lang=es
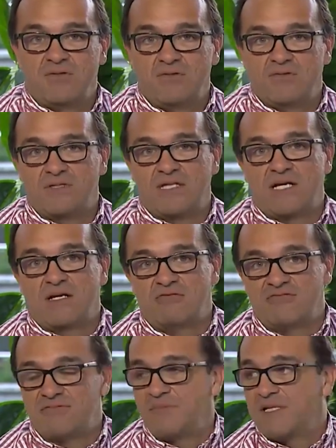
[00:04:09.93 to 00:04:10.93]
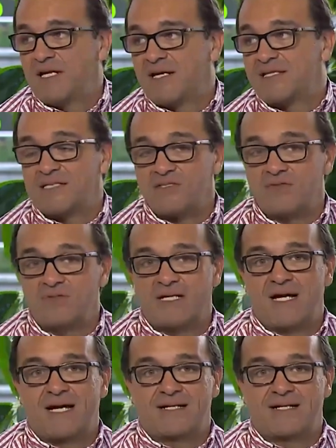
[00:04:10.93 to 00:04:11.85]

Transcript: o que algún familiar les ayude